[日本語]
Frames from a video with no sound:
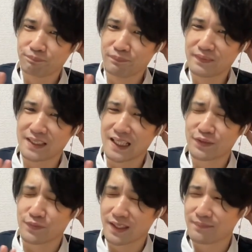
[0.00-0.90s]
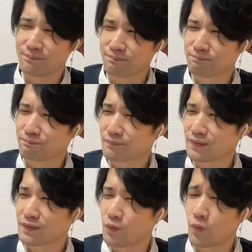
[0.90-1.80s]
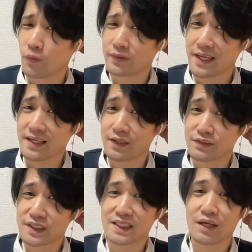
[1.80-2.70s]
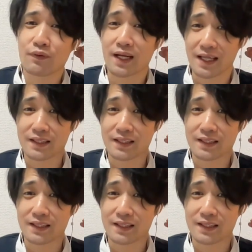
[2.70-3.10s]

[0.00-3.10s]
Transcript: なんていうか、方向転換の時期なのかなっ